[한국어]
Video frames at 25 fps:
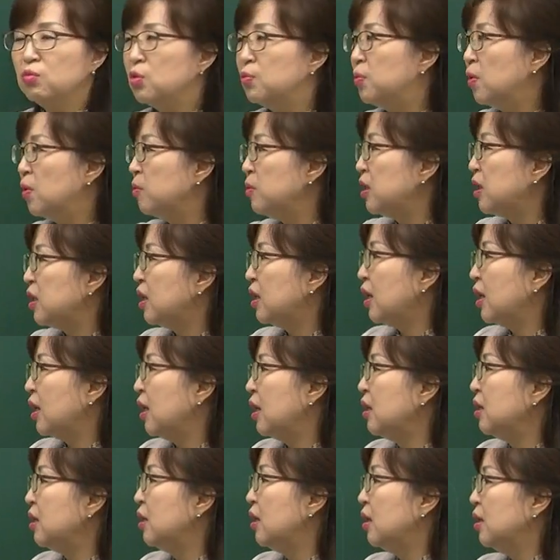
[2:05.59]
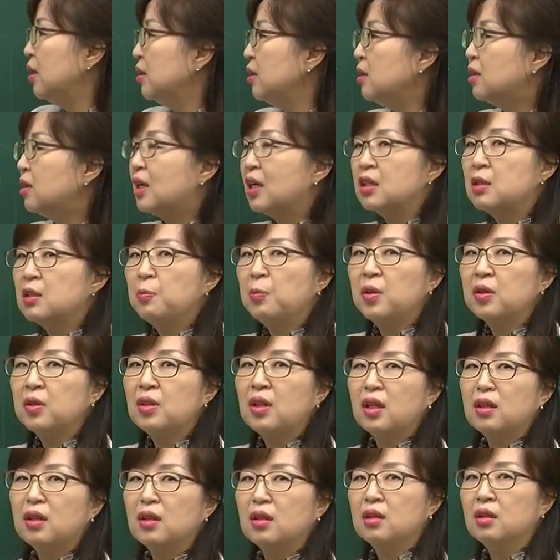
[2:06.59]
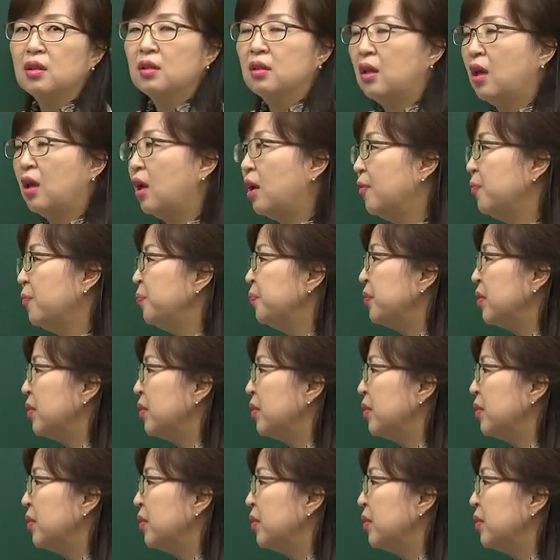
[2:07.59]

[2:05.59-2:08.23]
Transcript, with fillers: 문법이니까 을까 싶었다는 네